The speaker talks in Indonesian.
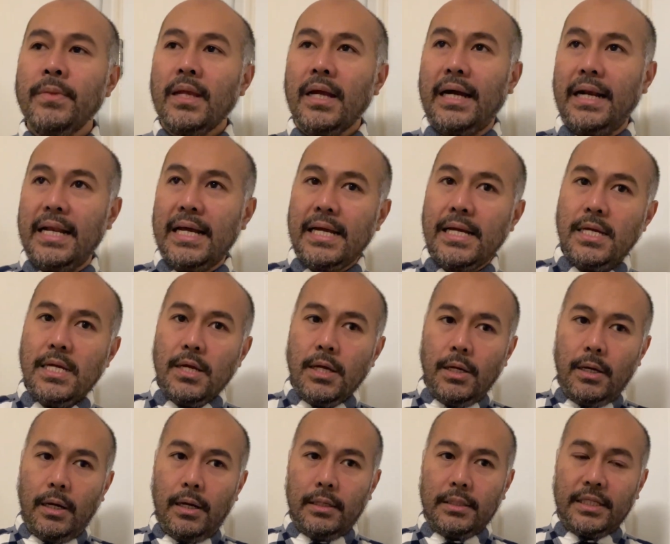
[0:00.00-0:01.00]
karena
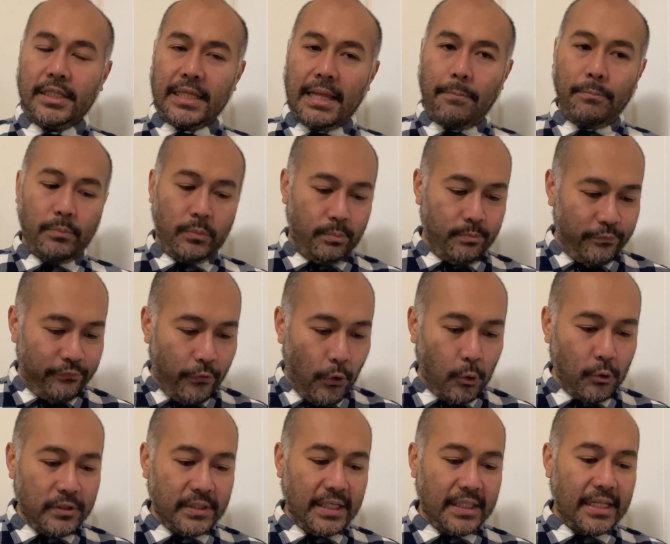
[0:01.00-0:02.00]
uh, tetap
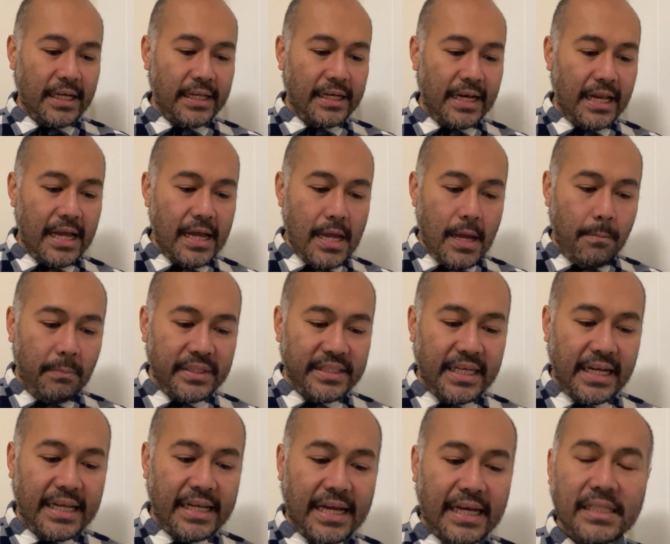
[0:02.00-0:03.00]
fokus kita adalah
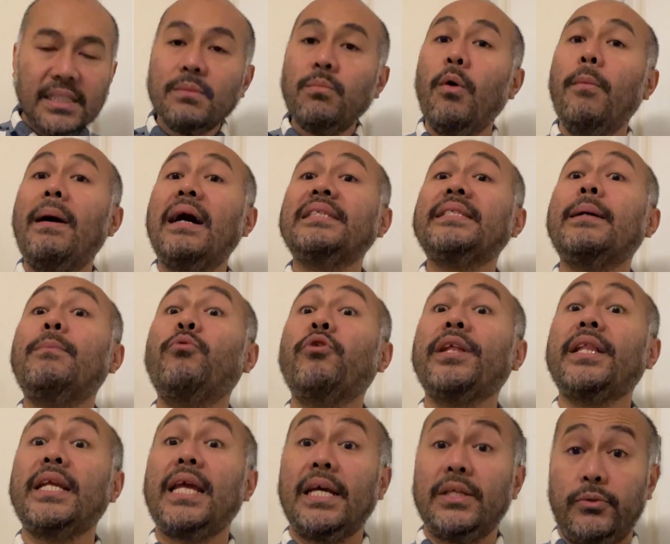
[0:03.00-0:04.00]
menjadikan semua bangsa
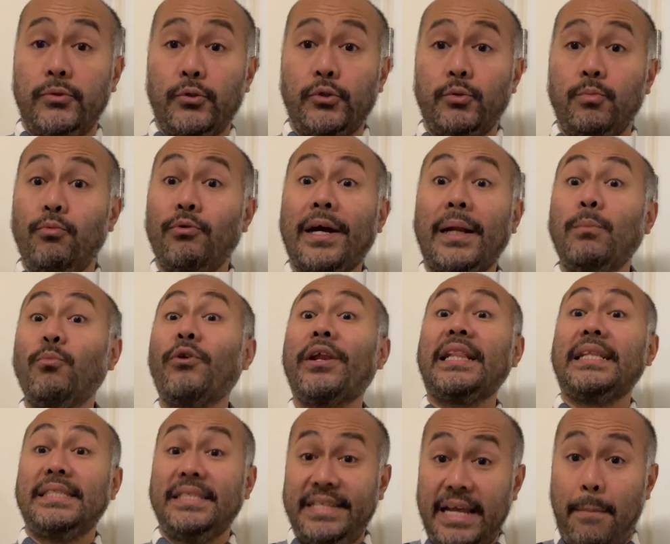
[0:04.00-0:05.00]
murid Yesus, bukan
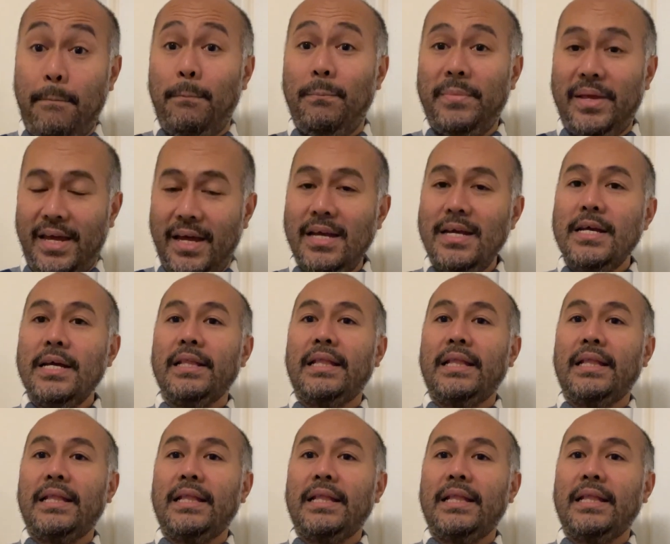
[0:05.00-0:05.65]
murid jam ya.